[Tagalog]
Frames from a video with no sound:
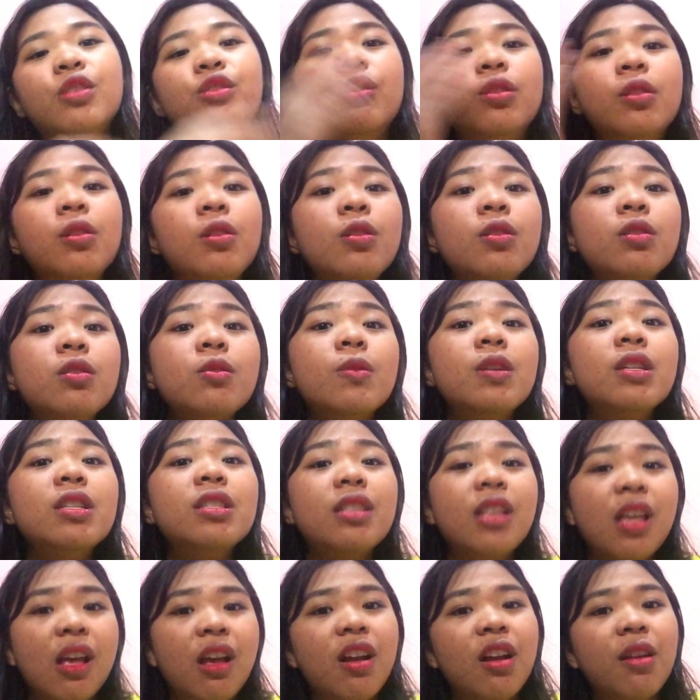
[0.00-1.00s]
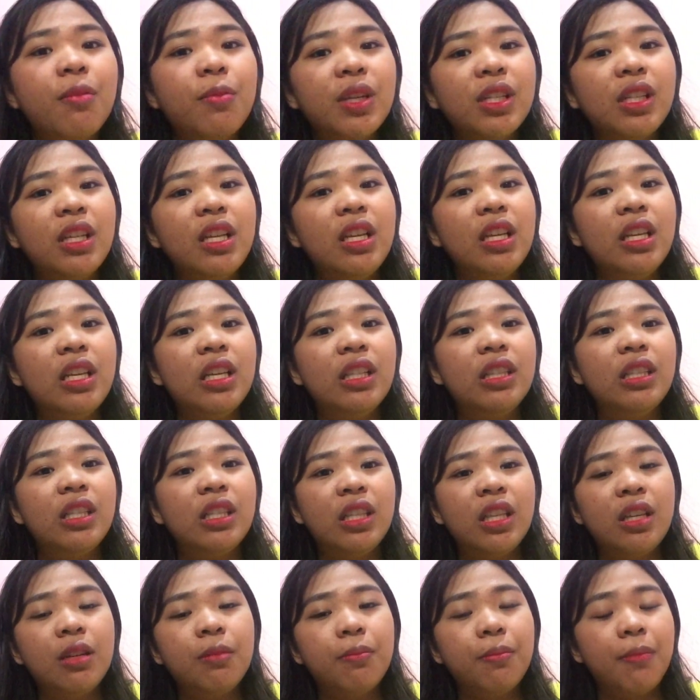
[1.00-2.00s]
Julius was there but he
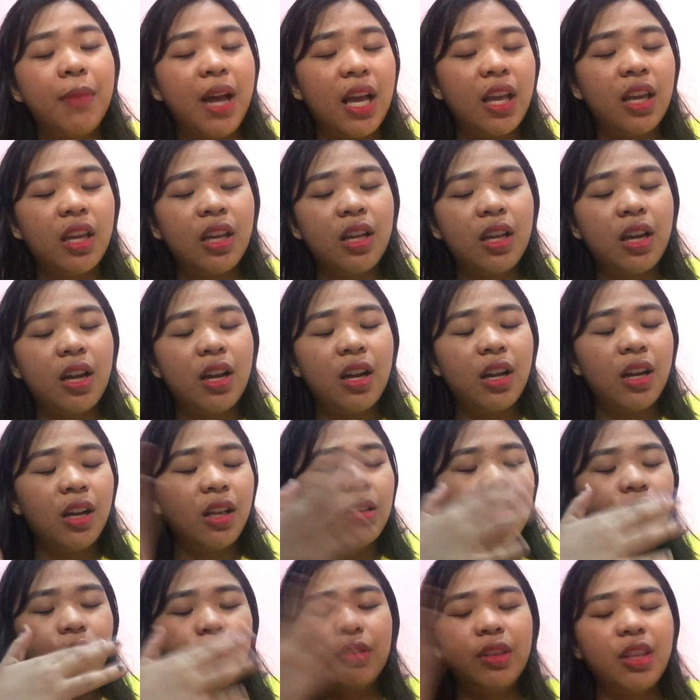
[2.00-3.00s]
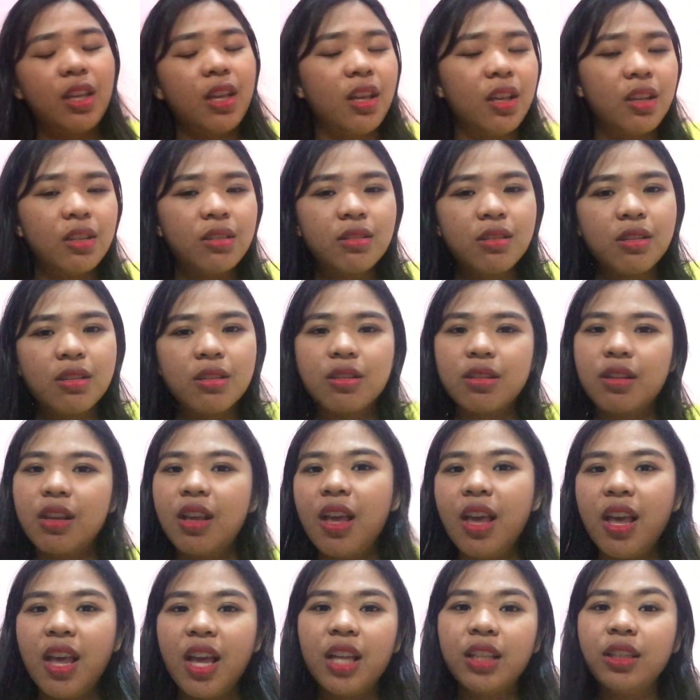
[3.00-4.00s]
didn't buy a lot of things
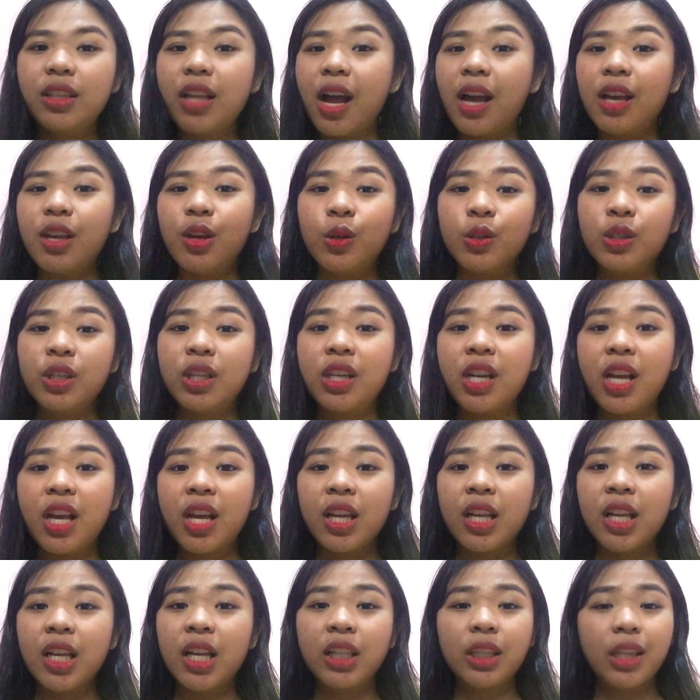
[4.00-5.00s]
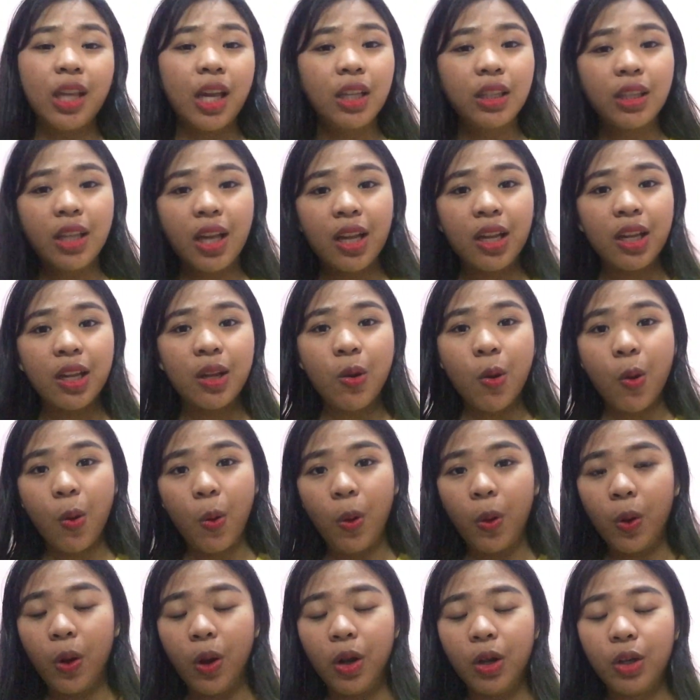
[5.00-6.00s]
and ayaw niya na itaytay
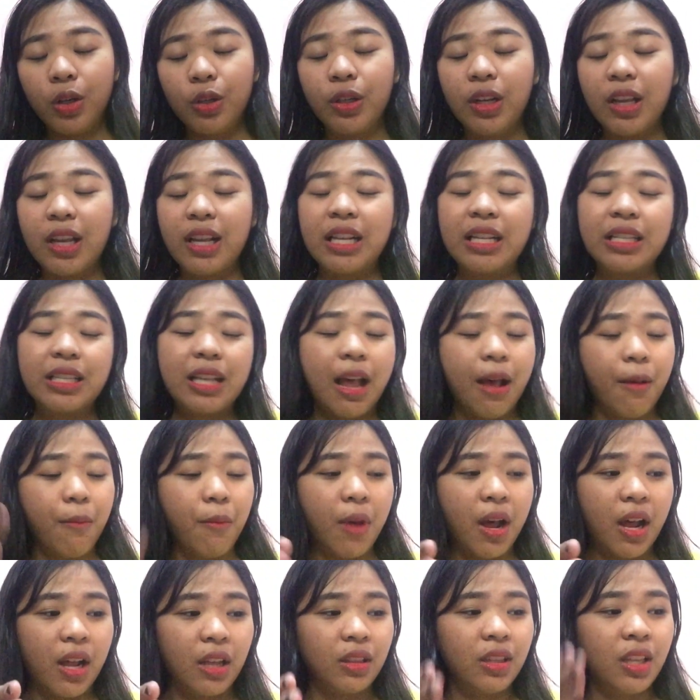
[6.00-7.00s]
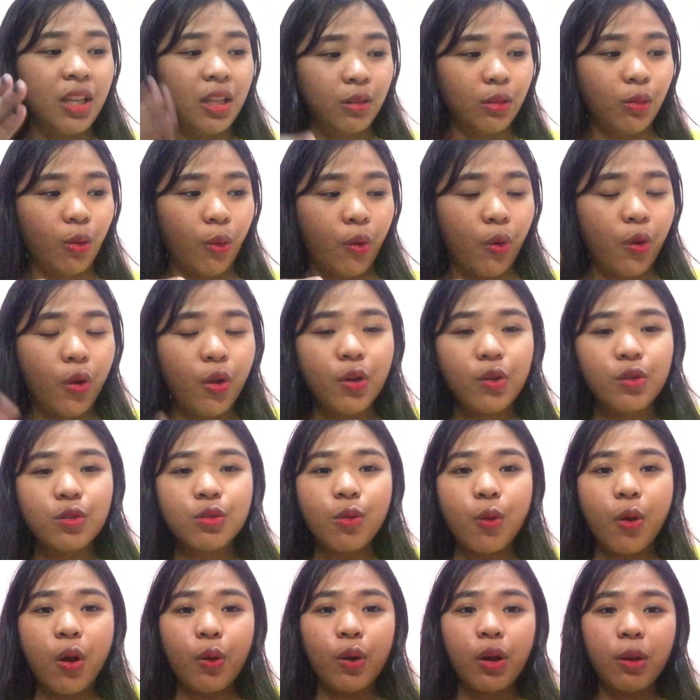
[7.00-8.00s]
haul isama dito.
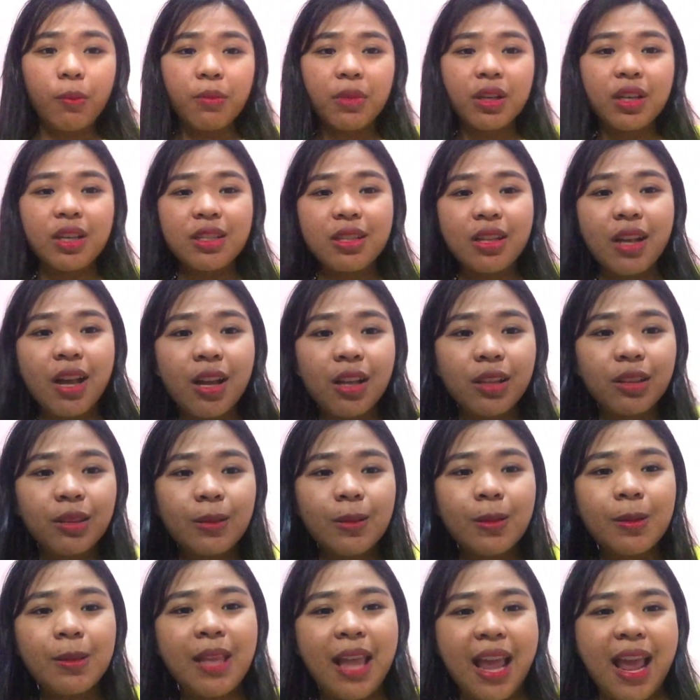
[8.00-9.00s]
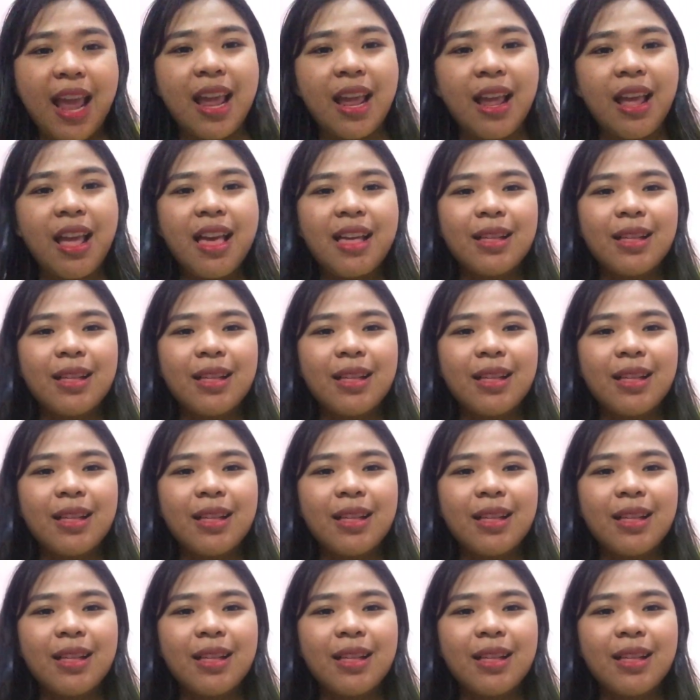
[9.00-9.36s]
So, ako lang mag-isa today.